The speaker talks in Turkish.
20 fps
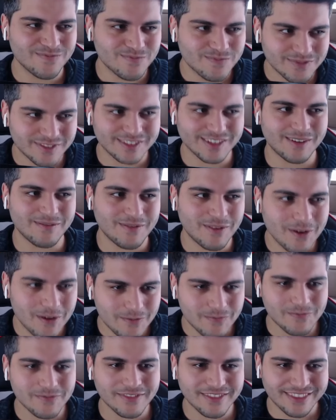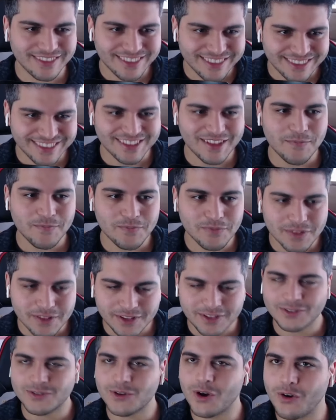Tamam.
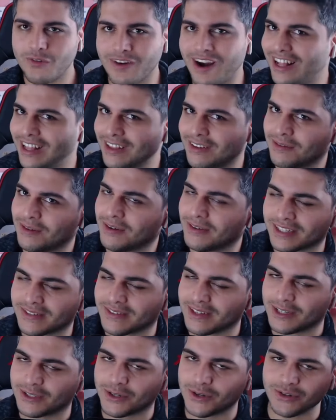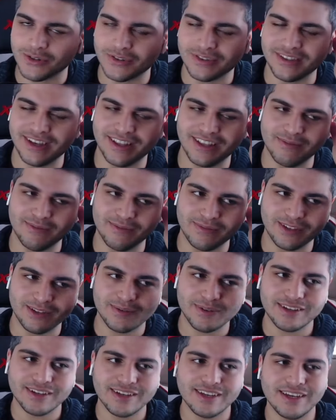Çok farklı bir havası var çocuğun dediğim
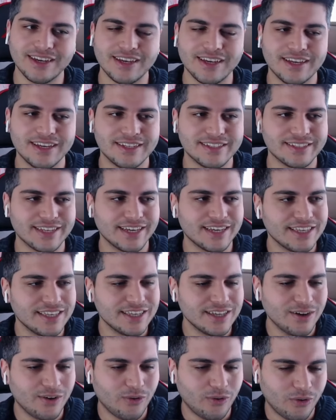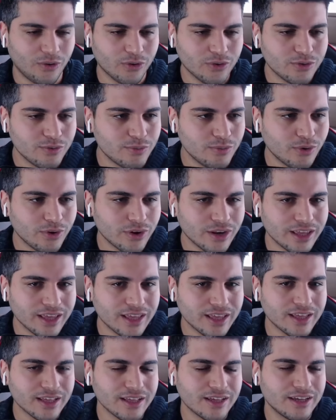gibi. Sanki onun
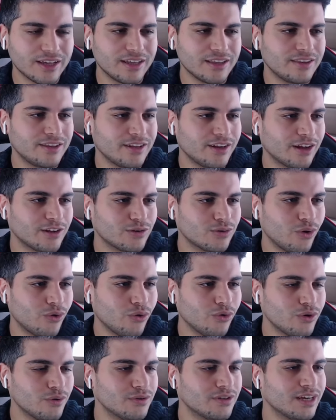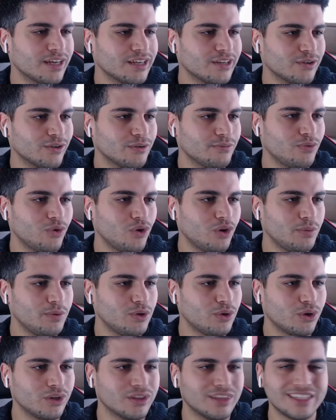böyle direktörlüğünü, sanki onun böyle bir
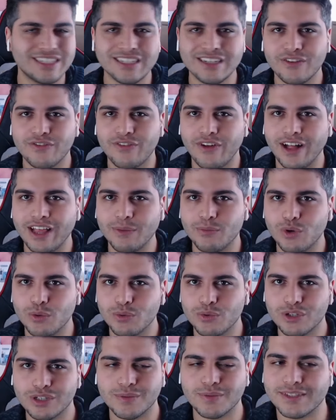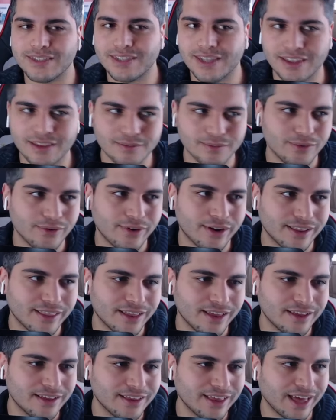yöneticiliğini falan yapıyormuş gibi hissettim bu arada.
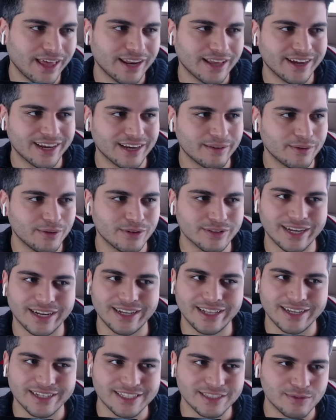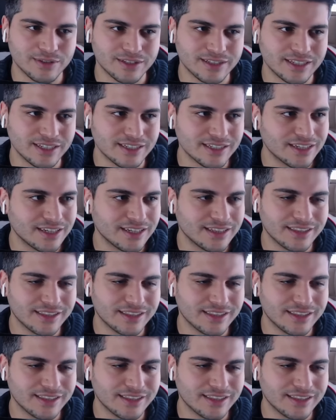Yani klibe güzel yansıtmışlar.